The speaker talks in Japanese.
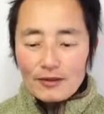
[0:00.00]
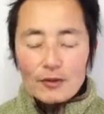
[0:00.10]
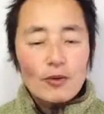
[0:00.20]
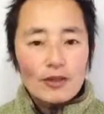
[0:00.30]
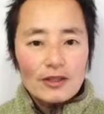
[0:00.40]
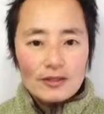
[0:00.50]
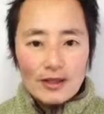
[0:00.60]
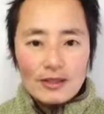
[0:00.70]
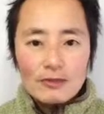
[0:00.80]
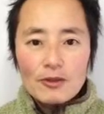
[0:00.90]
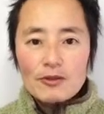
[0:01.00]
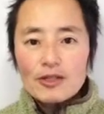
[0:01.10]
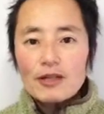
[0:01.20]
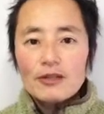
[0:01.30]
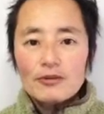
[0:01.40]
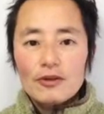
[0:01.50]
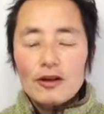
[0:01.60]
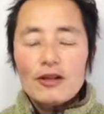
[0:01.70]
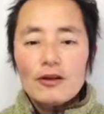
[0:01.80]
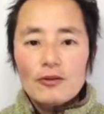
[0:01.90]
すごいですね。自分はどちらかというと
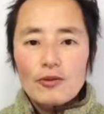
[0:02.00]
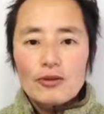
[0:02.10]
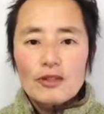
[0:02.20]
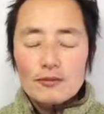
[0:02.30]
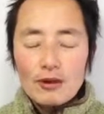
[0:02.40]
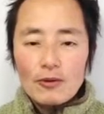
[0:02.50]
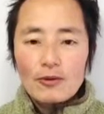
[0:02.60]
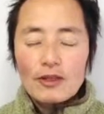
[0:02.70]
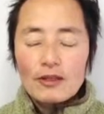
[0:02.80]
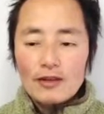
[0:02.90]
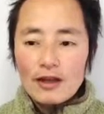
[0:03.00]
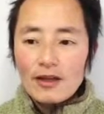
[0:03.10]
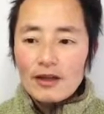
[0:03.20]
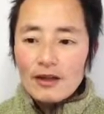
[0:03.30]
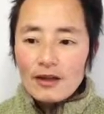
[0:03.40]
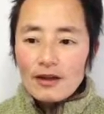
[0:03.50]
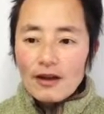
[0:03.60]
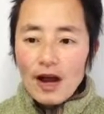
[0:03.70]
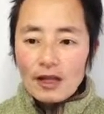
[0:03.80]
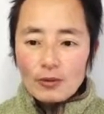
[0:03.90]
体が動いてしまう方なんで、
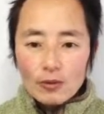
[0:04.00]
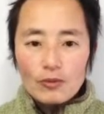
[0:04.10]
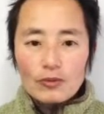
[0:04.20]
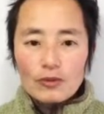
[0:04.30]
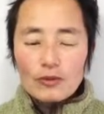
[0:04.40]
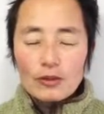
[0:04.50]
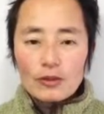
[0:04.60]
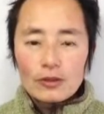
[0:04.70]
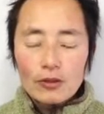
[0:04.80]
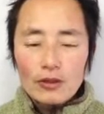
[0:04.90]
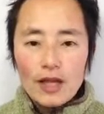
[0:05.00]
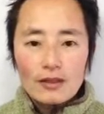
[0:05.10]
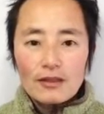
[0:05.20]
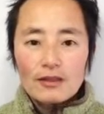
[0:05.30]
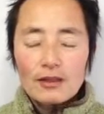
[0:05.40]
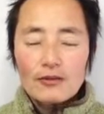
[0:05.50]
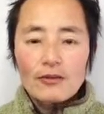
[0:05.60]
あの不動さって